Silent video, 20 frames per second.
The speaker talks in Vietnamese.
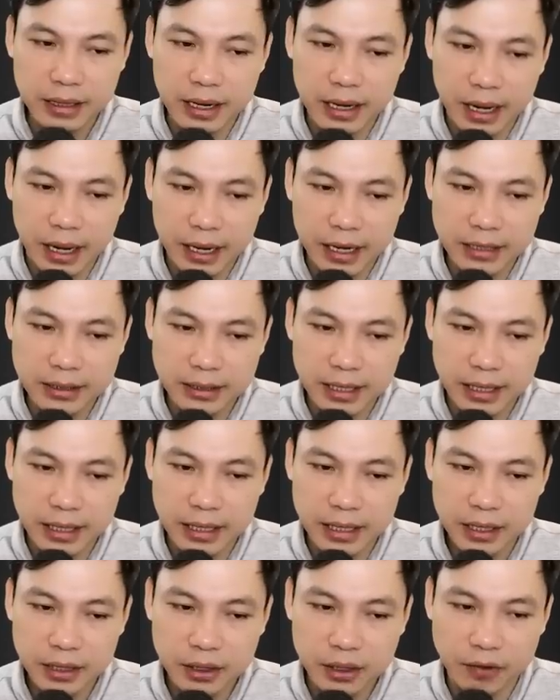Minh Hạnh
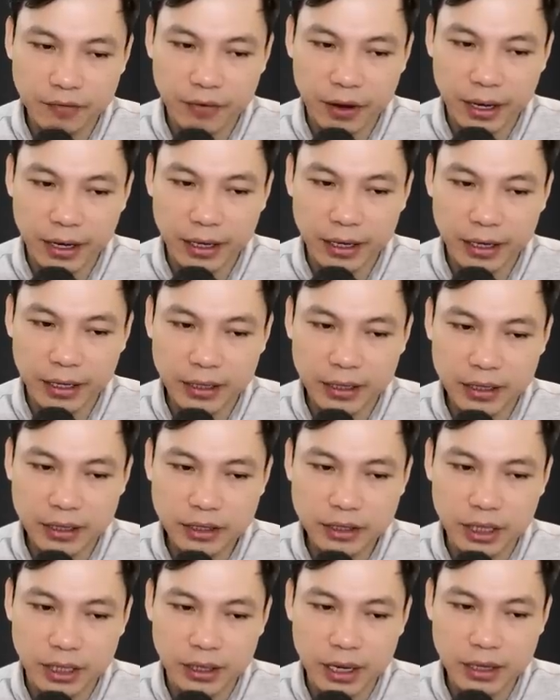Túc, Thiện
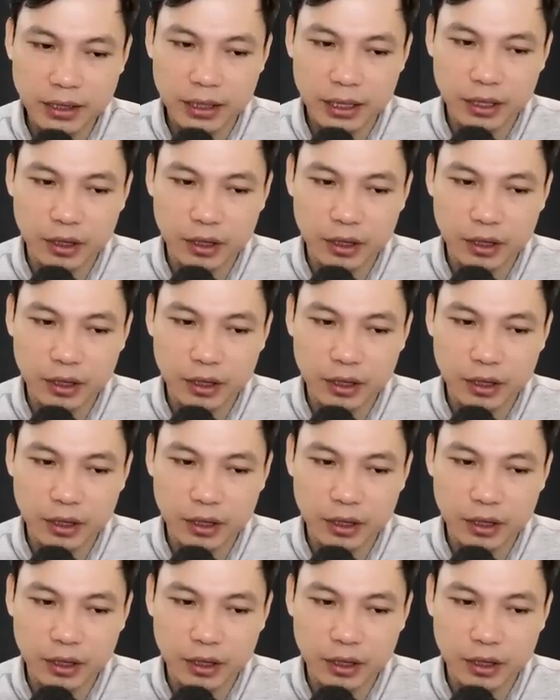Thệ,